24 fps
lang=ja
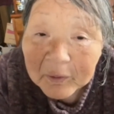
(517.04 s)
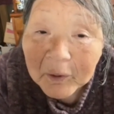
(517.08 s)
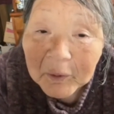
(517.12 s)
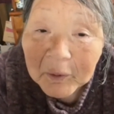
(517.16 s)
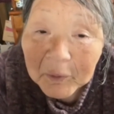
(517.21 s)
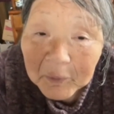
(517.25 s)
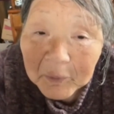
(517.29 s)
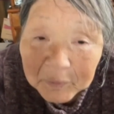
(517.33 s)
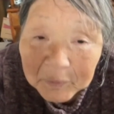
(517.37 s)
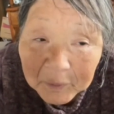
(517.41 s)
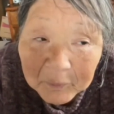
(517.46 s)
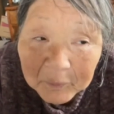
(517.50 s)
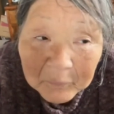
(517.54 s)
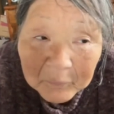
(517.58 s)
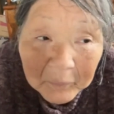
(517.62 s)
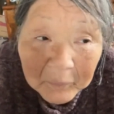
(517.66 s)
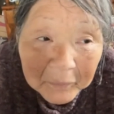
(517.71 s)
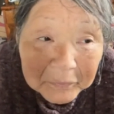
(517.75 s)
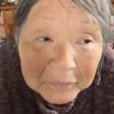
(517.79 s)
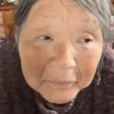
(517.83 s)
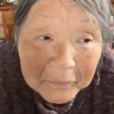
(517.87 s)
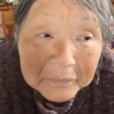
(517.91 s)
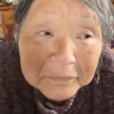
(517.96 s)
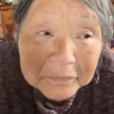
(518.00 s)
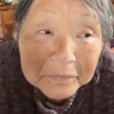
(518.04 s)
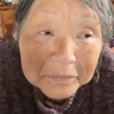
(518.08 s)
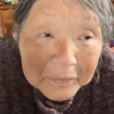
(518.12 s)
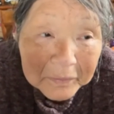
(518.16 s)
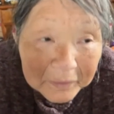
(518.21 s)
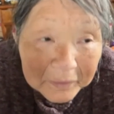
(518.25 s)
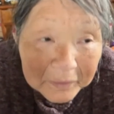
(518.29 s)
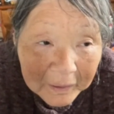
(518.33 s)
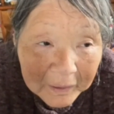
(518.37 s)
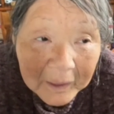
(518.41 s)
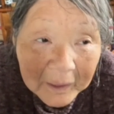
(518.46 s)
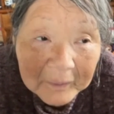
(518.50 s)
だからね、私っ
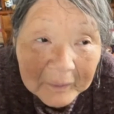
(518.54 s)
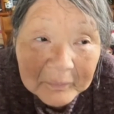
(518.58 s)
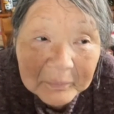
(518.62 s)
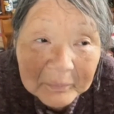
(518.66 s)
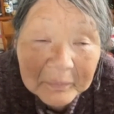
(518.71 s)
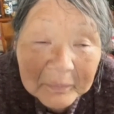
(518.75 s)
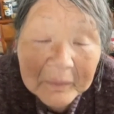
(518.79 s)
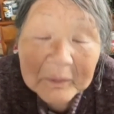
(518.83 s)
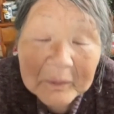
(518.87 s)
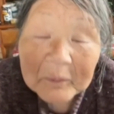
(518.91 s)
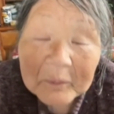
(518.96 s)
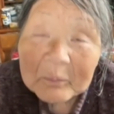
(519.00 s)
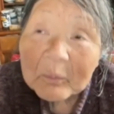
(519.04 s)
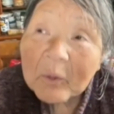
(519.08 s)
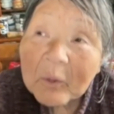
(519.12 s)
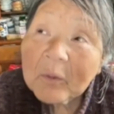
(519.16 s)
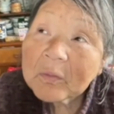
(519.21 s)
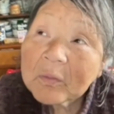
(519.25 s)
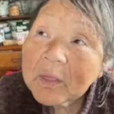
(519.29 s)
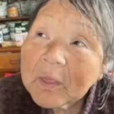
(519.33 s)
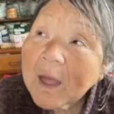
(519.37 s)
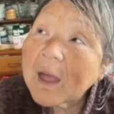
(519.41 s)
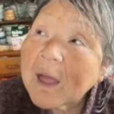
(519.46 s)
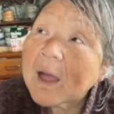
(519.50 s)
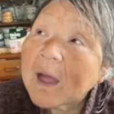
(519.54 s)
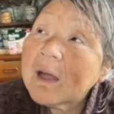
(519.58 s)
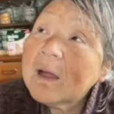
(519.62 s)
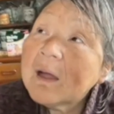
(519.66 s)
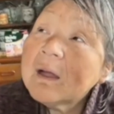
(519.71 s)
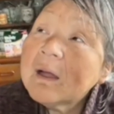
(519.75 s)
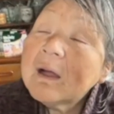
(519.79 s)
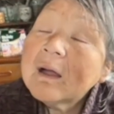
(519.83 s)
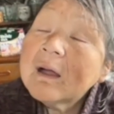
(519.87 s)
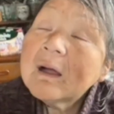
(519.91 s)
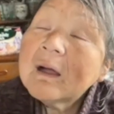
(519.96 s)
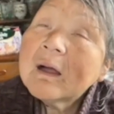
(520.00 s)
てね、もう
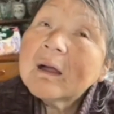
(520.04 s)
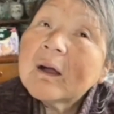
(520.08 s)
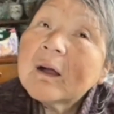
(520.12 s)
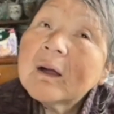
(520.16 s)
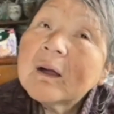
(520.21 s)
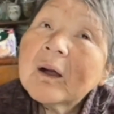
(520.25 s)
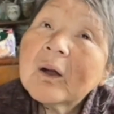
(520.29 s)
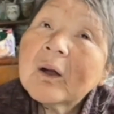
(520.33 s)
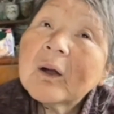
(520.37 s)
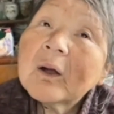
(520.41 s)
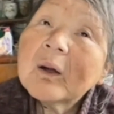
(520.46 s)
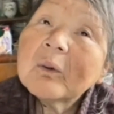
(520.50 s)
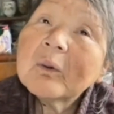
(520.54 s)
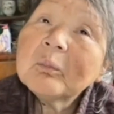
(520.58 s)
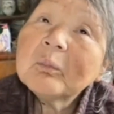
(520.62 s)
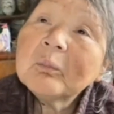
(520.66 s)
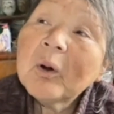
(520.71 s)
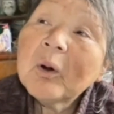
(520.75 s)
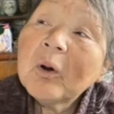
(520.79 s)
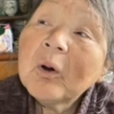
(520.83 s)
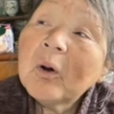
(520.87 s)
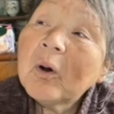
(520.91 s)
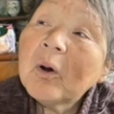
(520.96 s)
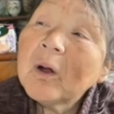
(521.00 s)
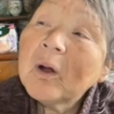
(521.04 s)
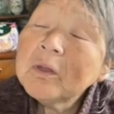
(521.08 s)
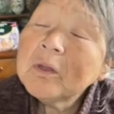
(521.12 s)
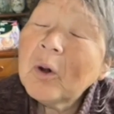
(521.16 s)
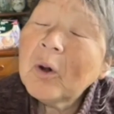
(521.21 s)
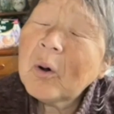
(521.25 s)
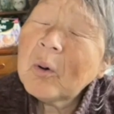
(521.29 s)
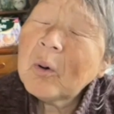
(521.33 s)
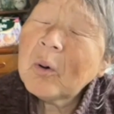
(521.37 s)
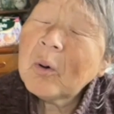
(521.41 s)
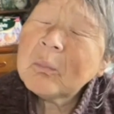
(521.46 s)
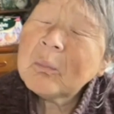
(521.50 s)
ね、も
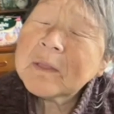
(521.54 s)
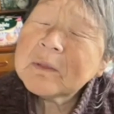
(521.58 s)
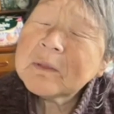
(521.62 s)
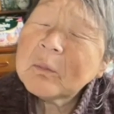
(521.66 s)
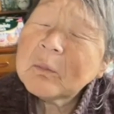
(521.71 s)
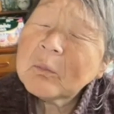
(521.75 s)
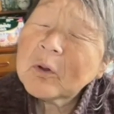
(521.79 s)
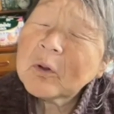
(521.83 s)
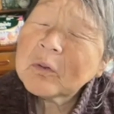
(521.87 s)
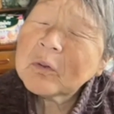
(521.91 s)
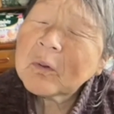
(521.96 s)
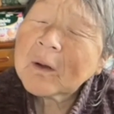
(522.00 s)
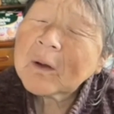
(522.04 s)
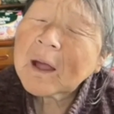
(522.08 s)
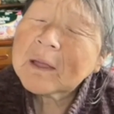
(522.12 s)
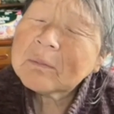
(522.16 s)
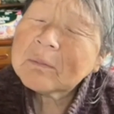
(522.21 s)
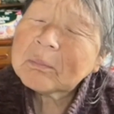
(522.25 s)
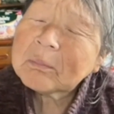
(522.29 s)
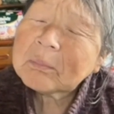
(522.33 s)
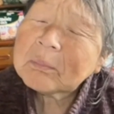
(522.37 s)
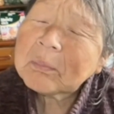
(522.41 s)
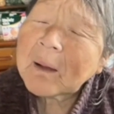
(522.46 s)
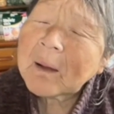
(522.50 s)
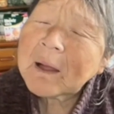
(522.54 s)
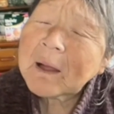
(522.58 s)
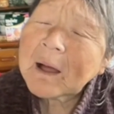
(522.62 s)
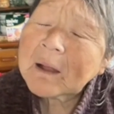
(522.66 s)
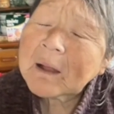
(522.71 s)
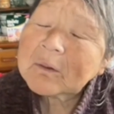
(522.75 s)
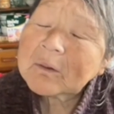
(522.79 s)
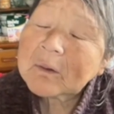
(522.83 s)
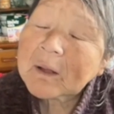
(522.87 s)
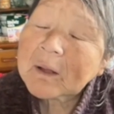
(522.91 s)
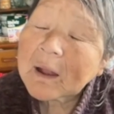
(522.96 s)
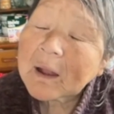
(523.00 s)
う、洋間に物がいっぱ
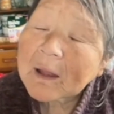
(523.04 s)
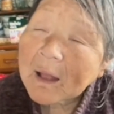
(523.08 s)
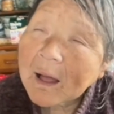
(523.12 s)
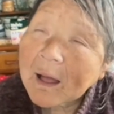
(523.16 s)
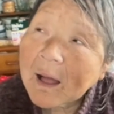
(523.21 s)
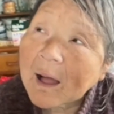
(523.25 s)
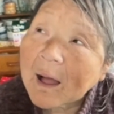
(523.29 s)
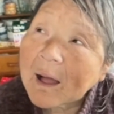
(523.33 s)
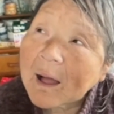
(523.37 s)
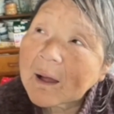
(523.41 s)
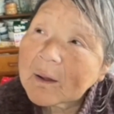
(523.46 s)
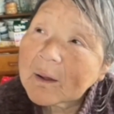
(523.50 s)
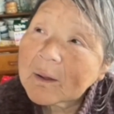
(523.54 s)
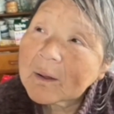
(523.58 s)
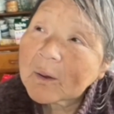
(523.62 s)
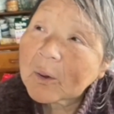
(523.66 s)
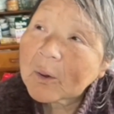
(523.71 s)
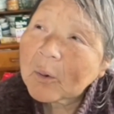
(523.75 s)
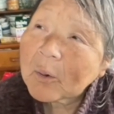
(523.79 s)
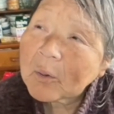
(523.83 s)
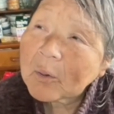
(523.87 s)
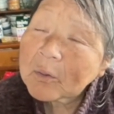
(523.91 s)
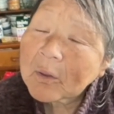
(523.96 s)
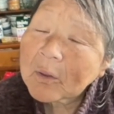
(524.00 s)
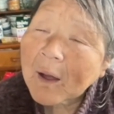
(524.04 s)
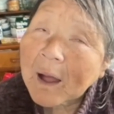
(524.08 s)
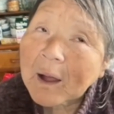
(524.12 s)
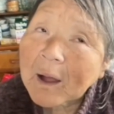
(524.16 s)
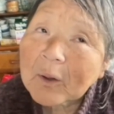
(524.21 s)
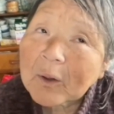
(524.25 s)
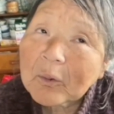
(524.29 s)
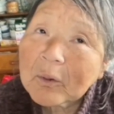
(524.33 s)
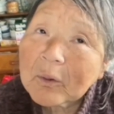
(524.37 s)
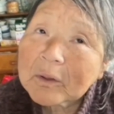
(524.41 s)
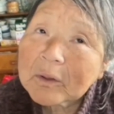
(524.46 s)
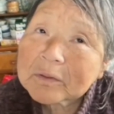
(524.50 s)
いあるから、この
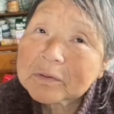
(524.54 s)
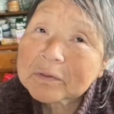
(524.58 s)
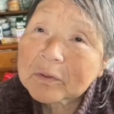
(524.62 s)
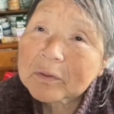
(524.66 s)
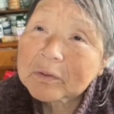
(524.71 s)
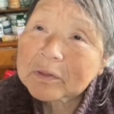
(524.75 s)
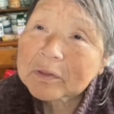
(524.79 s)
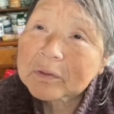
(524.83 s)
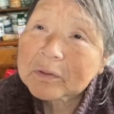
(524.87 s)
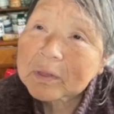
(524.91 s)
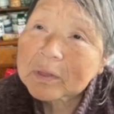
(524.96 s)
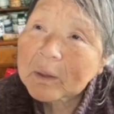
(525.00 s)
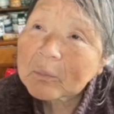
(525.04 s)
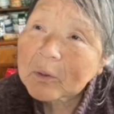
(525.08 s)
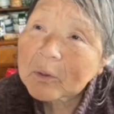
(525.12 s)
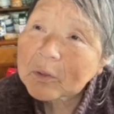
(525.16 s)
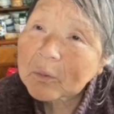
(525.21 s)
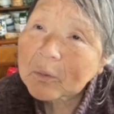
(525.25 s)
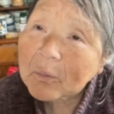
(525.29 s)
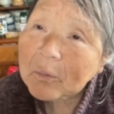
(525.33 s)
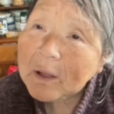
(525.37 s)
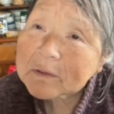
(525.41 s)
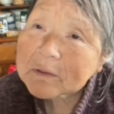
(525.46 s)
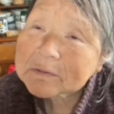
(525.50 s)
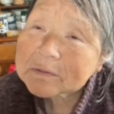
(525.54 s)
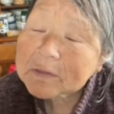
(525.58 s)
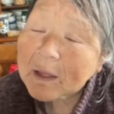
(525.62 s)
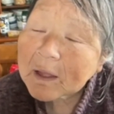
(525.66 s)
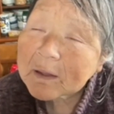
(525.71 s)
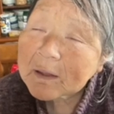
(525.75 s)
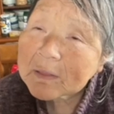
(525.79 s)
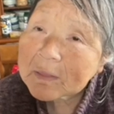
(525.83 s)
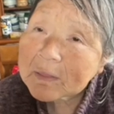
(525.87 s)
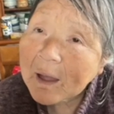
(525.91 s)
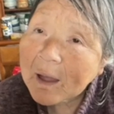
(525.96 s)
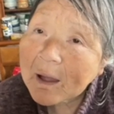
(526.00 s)
箱を一つでもどかし
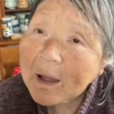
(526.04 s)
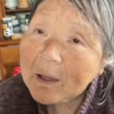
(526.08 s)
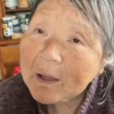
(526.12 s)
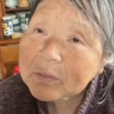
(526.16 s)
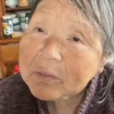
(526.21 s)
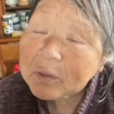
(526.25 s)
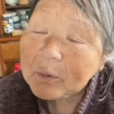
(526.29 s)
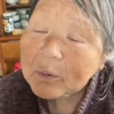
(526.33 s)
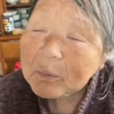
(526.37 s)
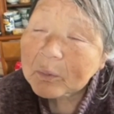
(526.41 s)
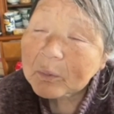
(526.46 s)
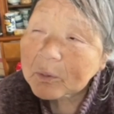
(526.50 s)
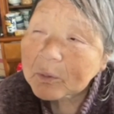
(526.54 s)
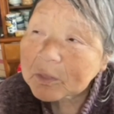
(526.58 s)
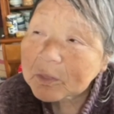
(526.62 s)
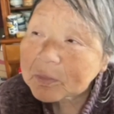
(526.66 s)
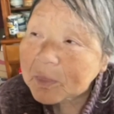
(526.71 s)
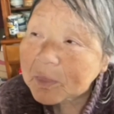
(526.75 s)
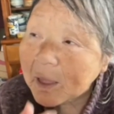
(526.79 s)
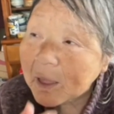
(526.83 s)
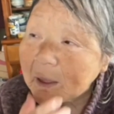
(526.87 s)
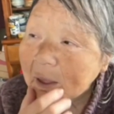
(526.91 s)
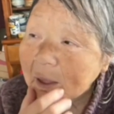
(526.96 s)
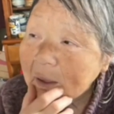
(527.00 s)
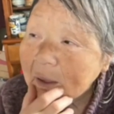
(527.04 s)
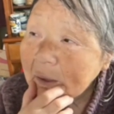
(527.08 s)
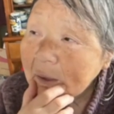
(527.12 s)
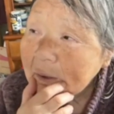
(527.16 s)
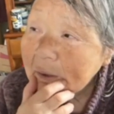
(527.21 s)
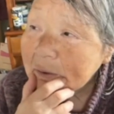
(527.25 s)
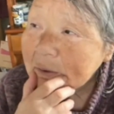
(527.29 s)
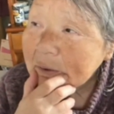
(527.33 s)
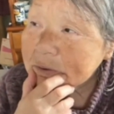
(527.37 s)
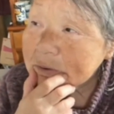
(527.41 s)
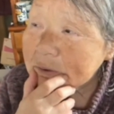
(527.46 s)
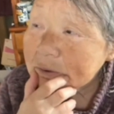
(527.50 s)
たいなと思って。
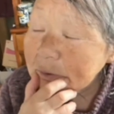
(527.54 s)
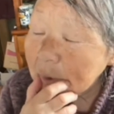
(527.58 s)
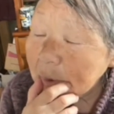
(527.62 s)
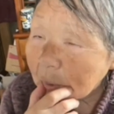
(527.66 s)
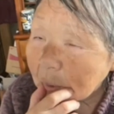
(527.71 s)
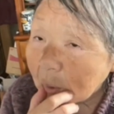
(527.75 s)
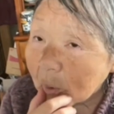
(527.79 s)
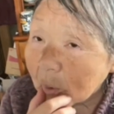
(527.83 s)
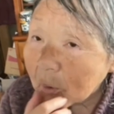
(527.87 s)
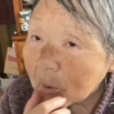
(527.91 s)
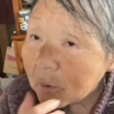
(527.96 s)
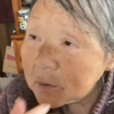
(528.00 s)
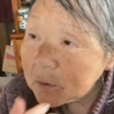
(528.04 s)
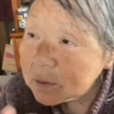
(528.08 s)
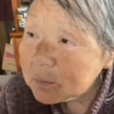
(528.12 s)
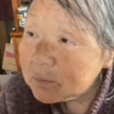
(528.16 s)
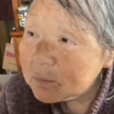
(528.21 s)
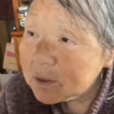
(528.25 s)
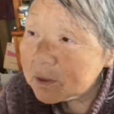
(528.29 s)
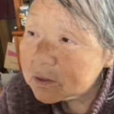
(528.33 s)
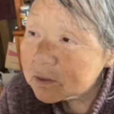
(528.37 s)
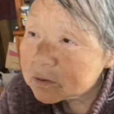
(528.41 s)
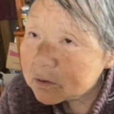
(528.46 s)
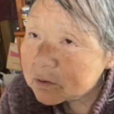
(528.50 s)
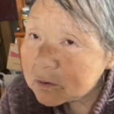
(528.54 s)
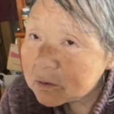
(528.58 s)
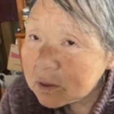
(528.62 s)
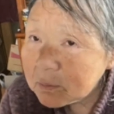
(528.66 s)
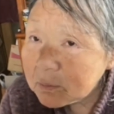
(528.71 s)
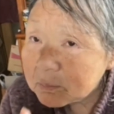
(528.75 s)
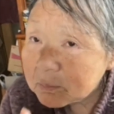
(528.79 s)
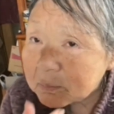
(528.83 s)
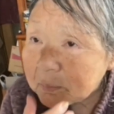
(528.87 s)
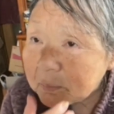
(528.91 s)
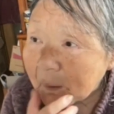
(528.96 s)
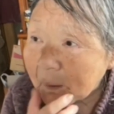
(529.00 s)
信号ここに
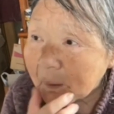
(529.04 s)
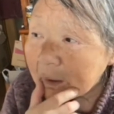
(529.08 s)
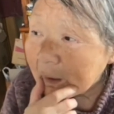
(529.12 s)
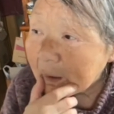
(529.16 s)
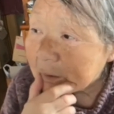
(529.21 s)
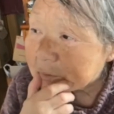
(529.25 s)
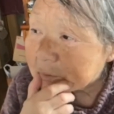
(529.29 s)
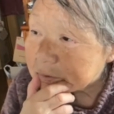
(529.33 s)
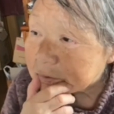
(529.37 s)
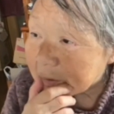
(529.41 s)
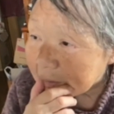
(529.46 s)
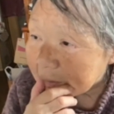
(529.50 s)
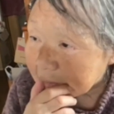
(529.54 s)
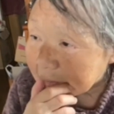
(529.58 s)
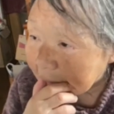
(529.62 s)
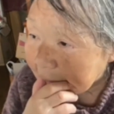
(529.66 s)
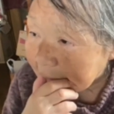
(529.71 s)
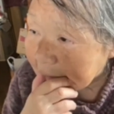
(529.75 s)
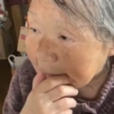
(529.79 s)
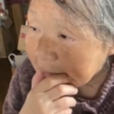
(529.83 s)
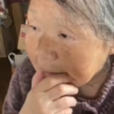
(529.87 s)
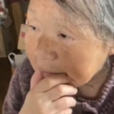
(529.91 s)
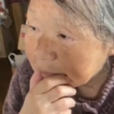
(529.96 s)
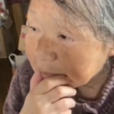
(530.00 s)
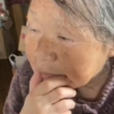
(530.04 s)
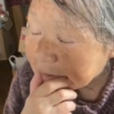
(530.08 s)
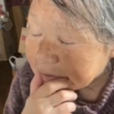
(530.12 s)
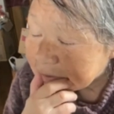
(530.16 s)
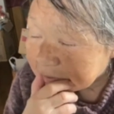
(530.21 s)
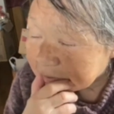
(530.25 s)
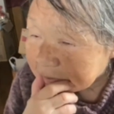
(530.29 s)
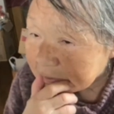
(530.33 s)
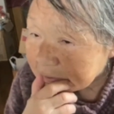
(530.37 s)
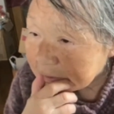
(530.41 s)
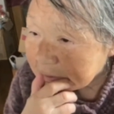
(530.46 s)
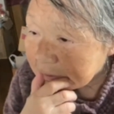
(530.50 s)
水いっぱいあるじゃない
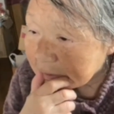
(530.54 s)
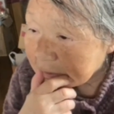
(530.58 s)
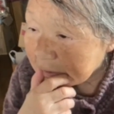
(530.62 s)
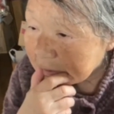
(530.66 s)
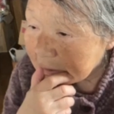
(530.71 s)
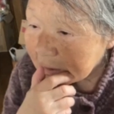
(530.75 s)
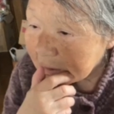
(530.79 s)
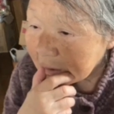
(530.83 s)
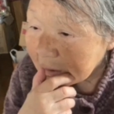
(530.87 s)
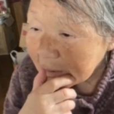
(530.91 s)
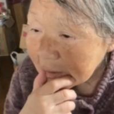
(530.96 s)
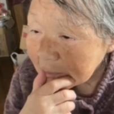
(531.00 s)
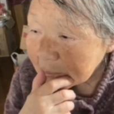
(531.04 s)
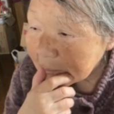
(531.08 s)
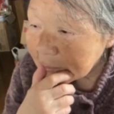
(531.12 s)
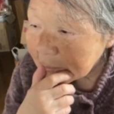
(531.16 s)
三つ。